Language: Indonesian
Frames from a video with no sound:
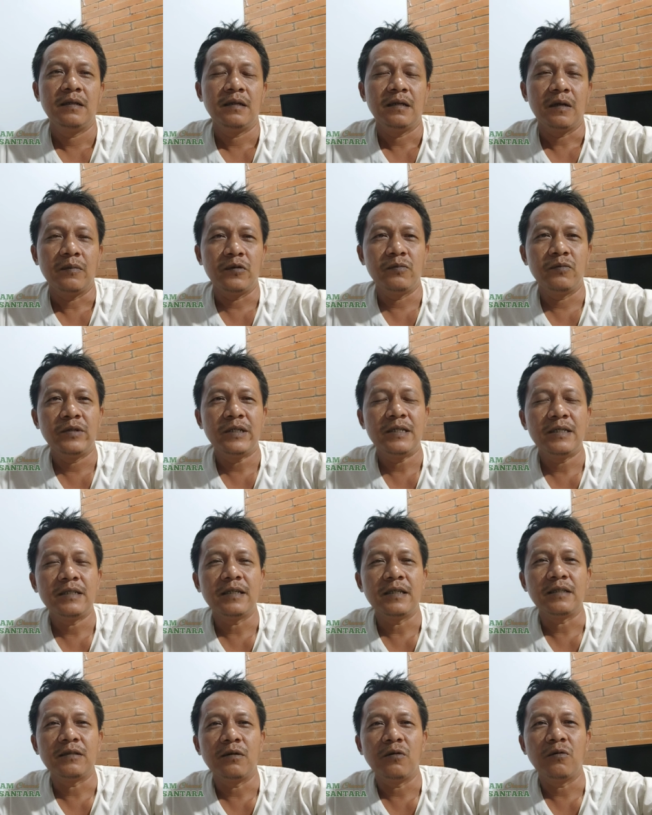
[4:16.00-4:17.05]
Namun mungkin
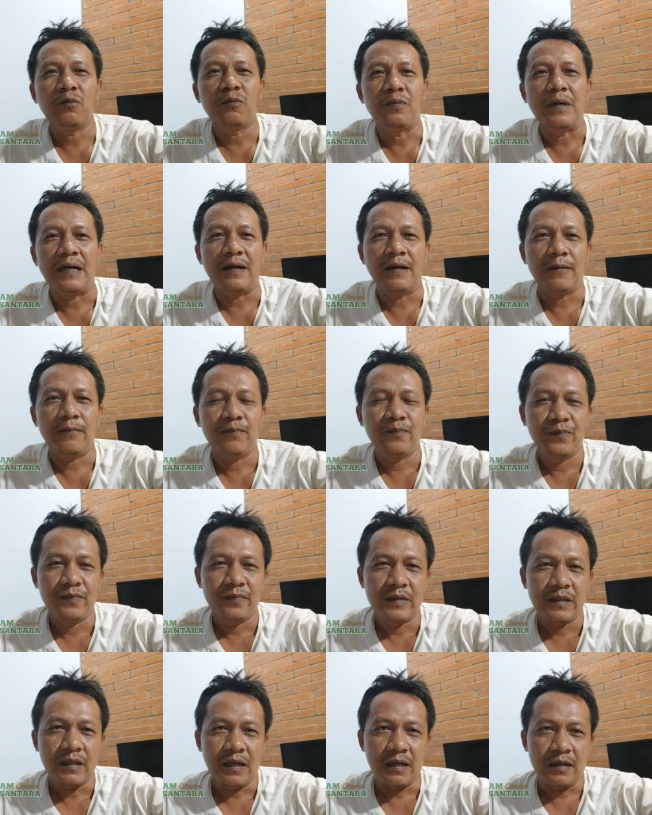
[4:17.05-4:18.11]
dia itu lupa
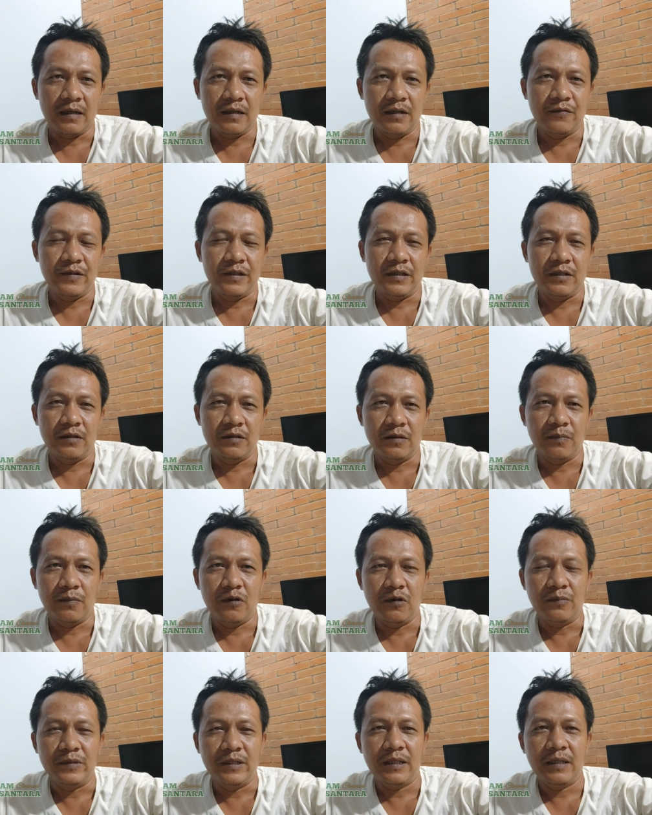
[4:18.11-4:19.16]
karena di video
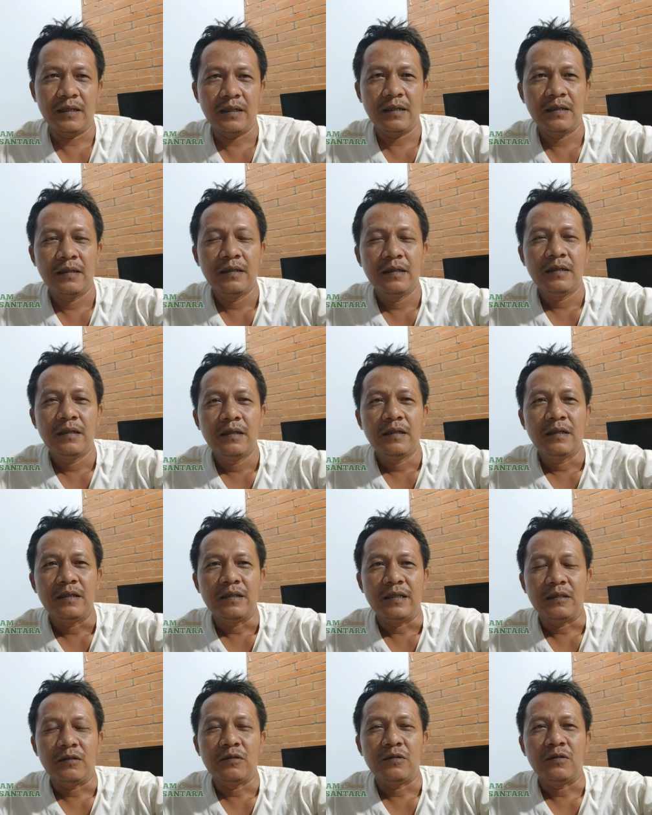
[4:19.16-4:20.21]
sebelumnya
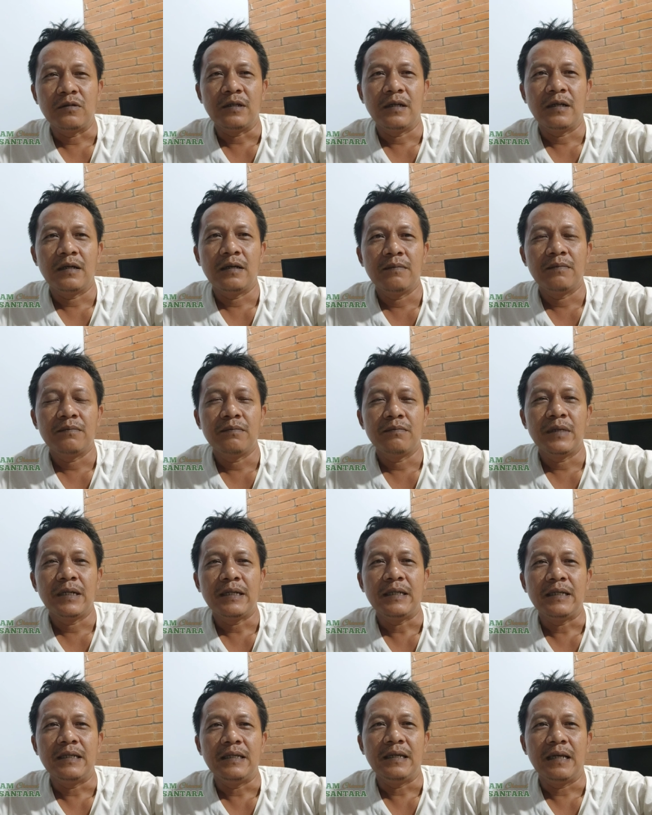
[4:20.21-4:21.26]
dia itu juga
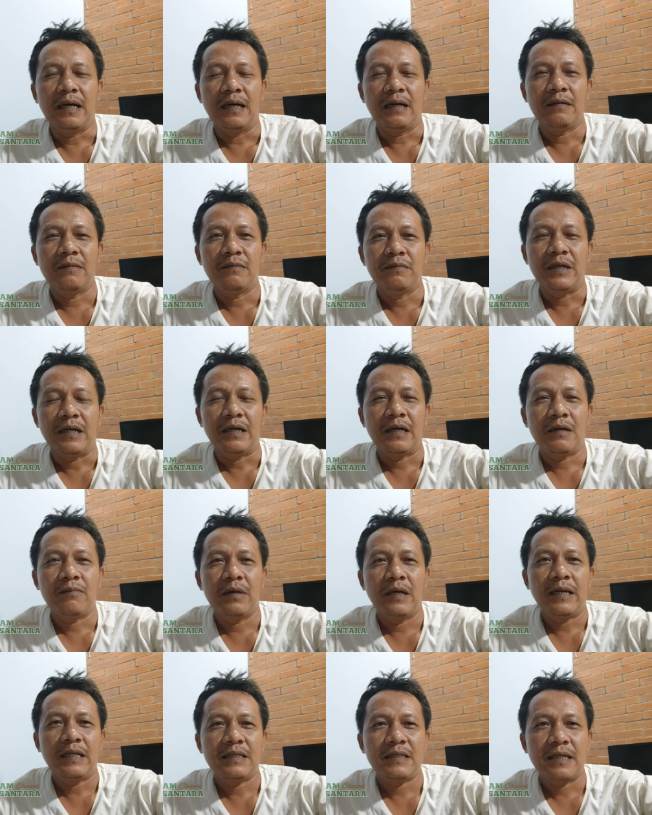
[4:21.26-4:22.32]
menghina bahkan
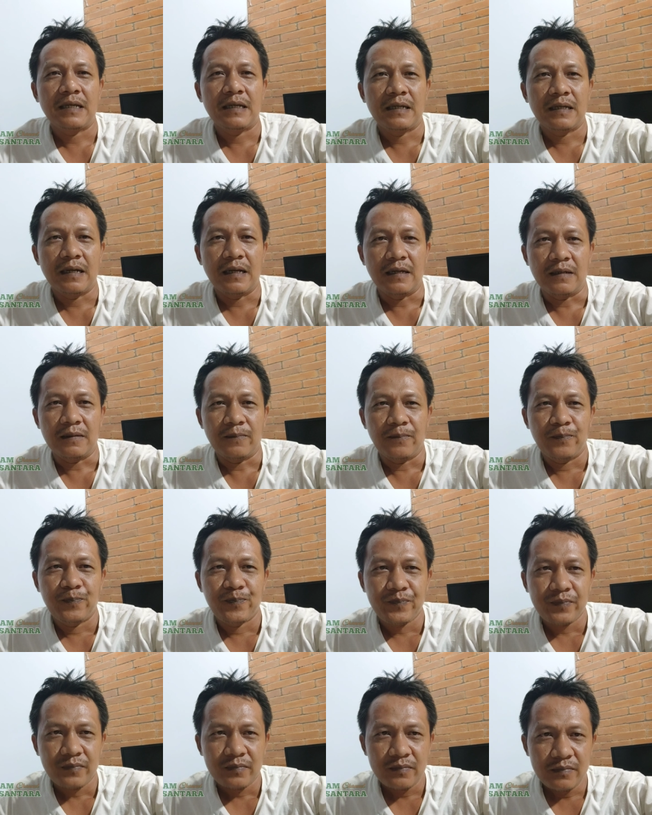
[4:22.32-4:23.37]
melecehkan
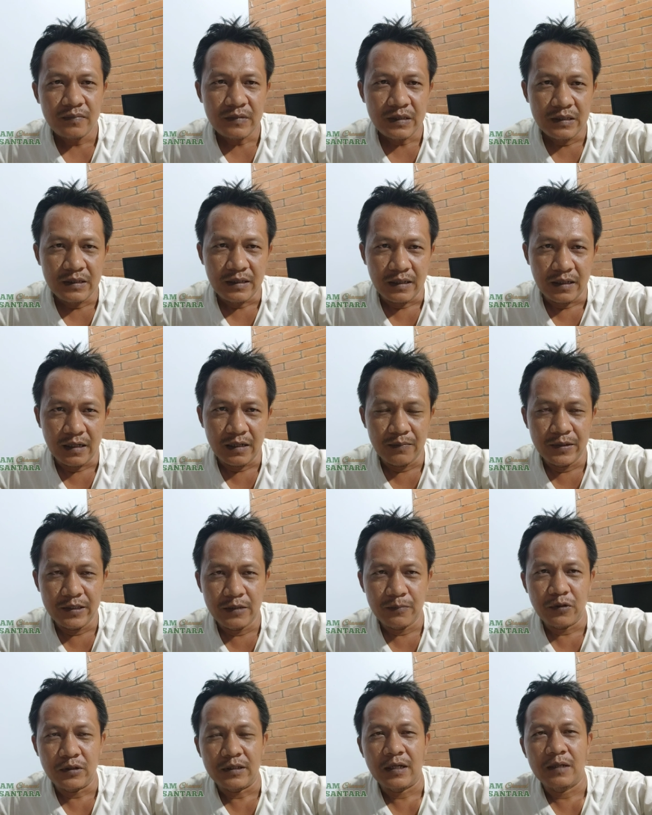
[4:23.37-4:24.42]
dengan
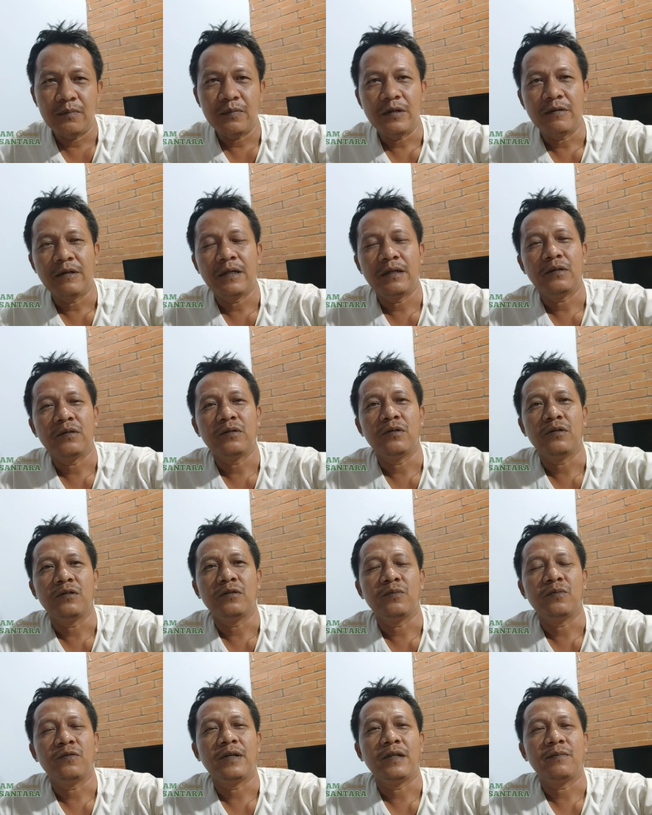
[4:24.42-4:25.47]
menyebutkan bahwa
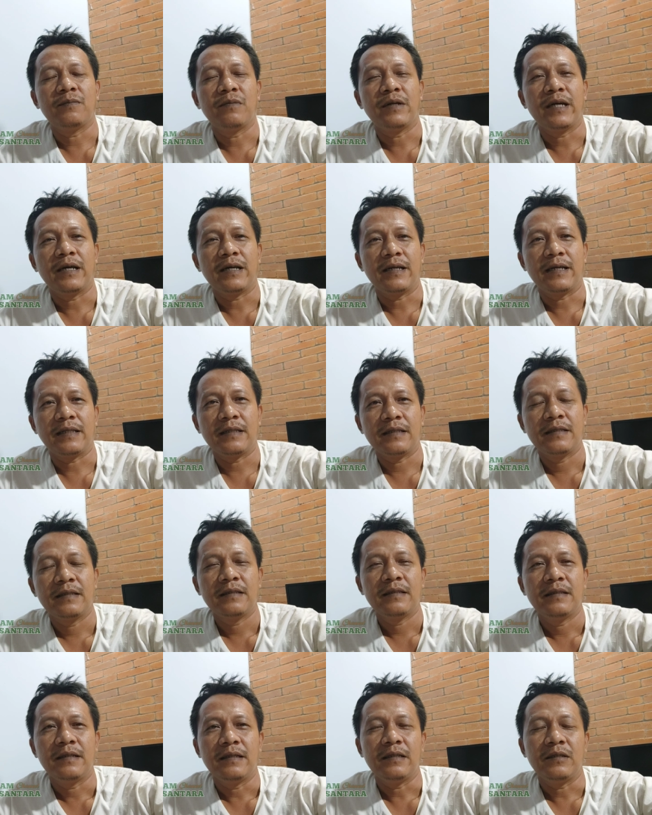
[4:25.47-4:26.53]
Gus buat pleret
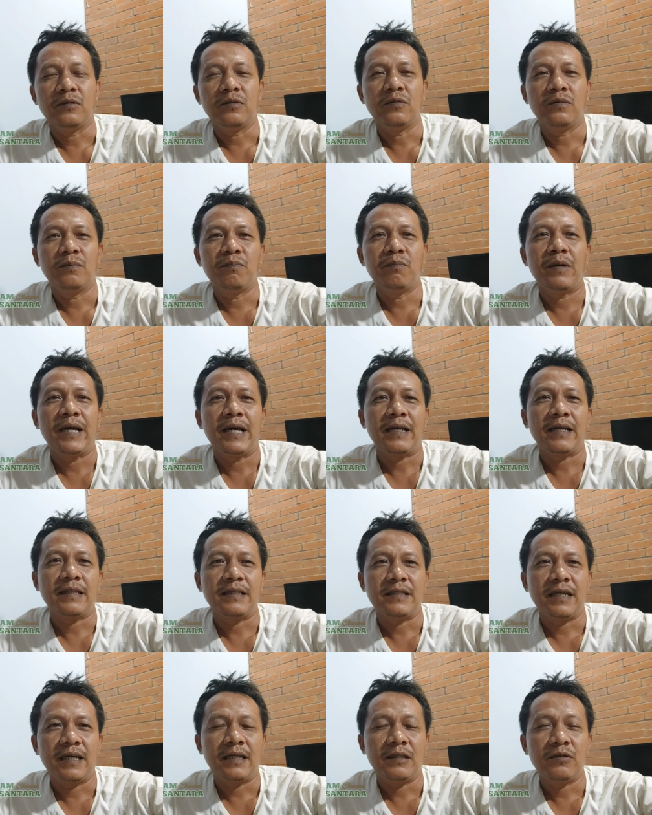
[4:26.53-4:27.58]
itu
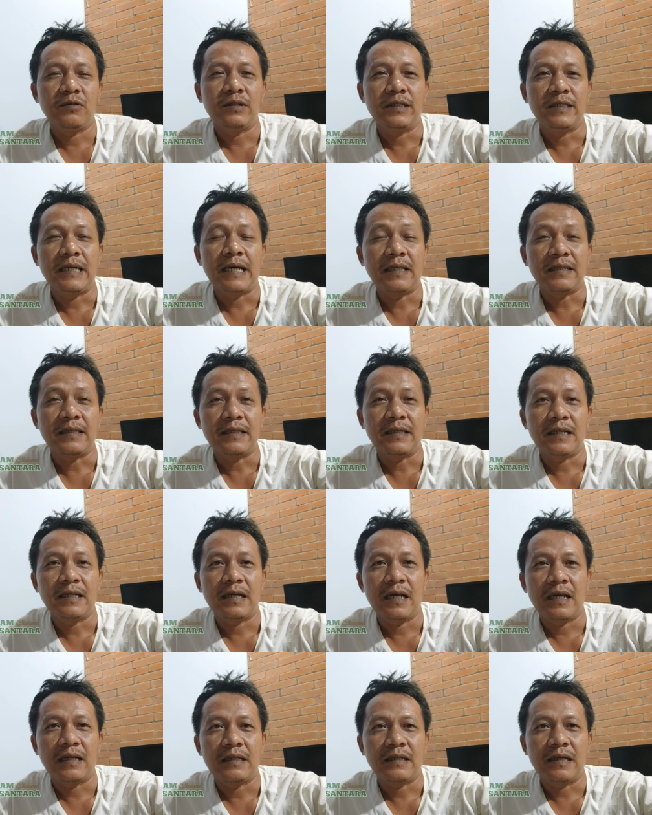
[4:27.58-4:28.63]
pleretnya itu
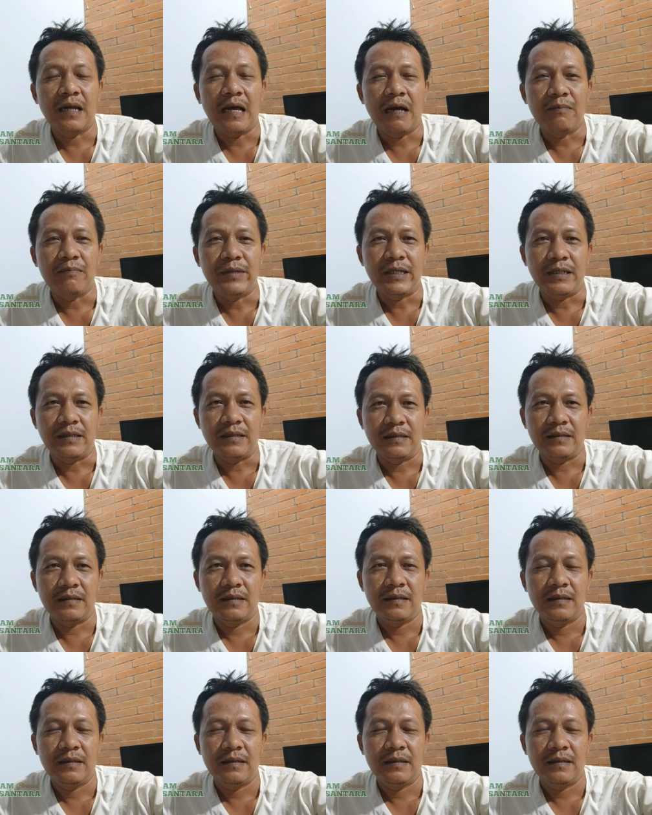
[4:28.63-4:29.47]
diartikan alat kelamin.